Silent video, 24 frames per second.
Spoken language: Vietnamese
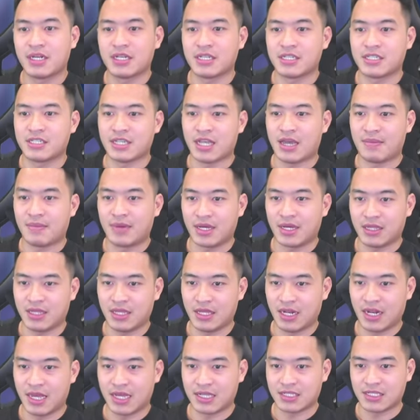em là cái
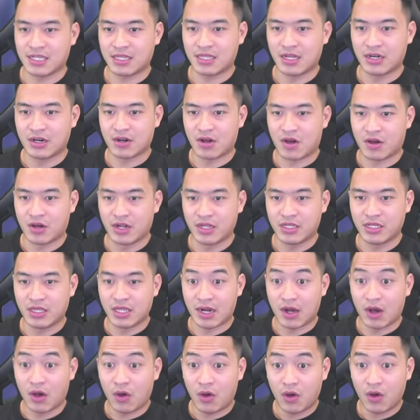tỷ lệ ra tiếng đỏ đây như thế
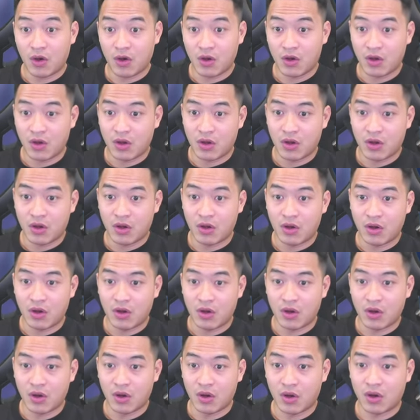nào ô
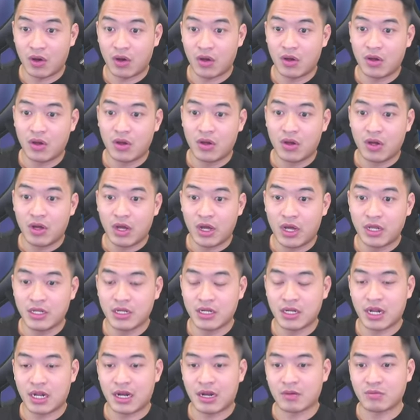ô hình
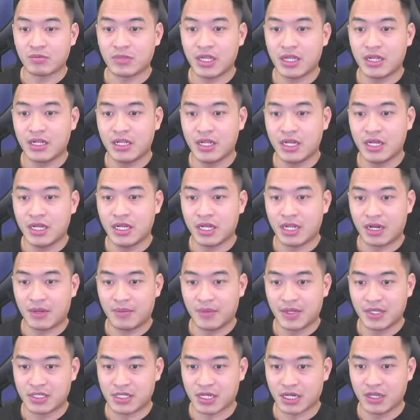như là long tiên nhi này là
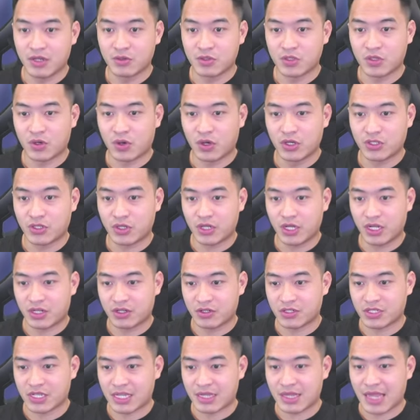mình sở hữu rồi cho nên là
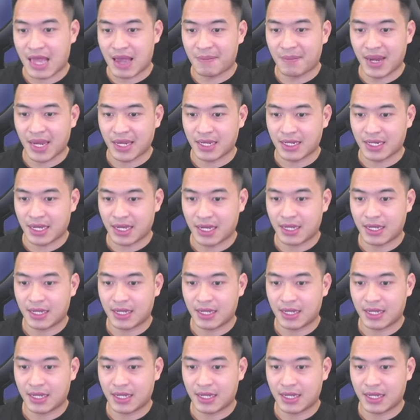nó ra 8 mảnh này